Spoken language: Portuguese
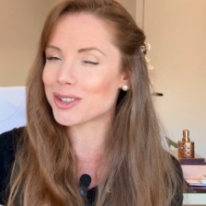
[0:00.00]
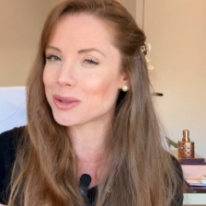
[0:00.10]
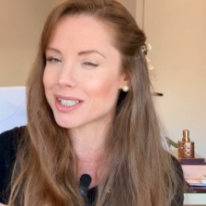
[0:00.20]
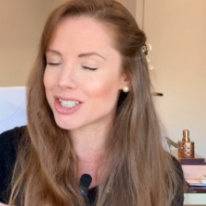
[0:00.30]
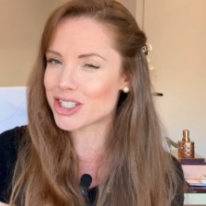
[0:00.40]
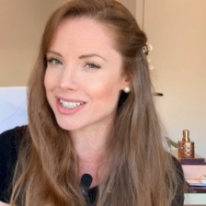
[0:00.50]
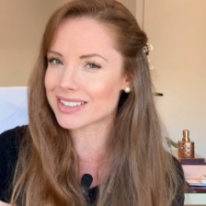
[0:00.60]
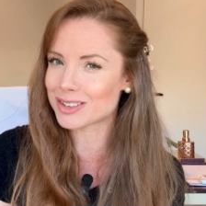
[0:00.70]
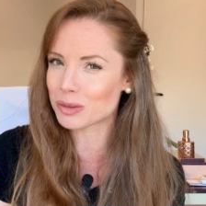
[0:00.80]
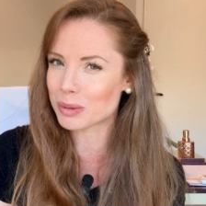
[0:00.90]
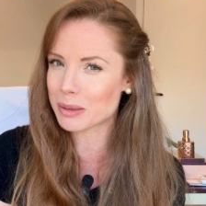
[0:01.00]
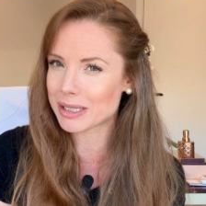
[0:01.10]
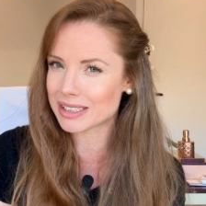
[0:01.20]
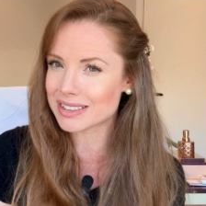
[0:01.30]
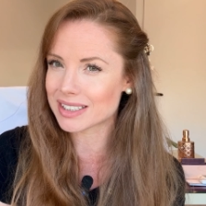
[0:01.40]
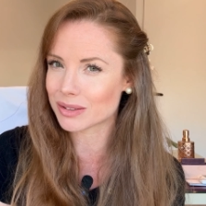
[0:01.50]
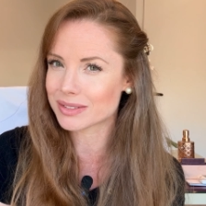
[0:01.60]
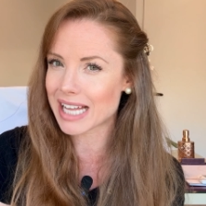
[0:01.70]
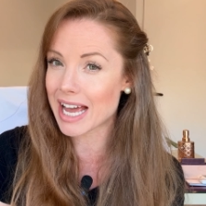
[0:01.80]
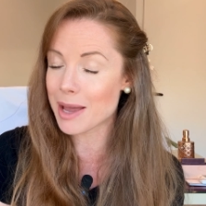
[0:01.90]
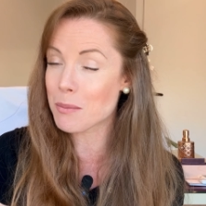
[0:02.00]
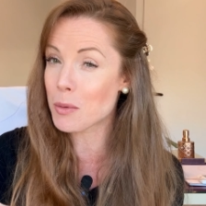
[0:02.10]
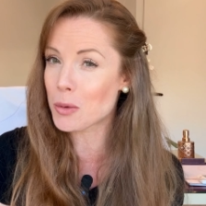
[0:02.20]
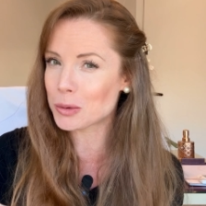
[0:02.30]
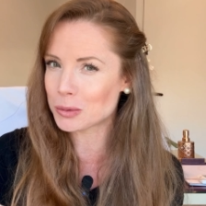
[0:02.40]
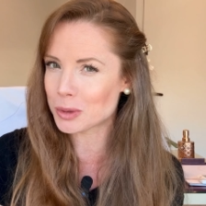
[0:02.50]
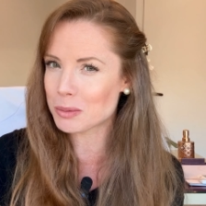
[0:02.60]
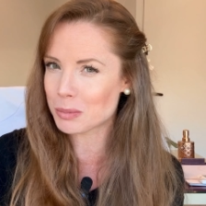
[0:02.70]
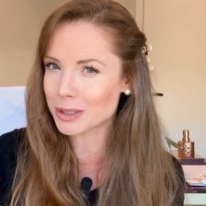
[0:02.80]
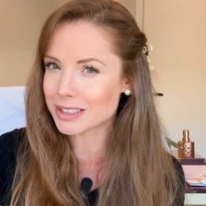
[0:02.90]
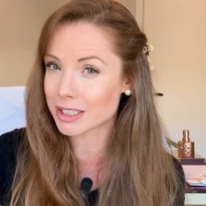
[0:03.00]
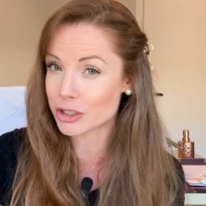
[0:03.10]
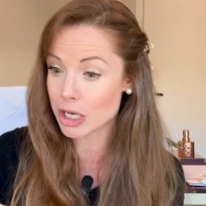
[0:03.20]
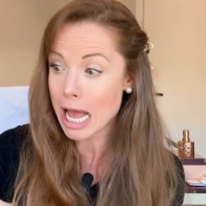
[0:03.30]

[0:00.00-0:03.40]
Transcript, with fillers: durante essa suplementação, tá? É muito importante.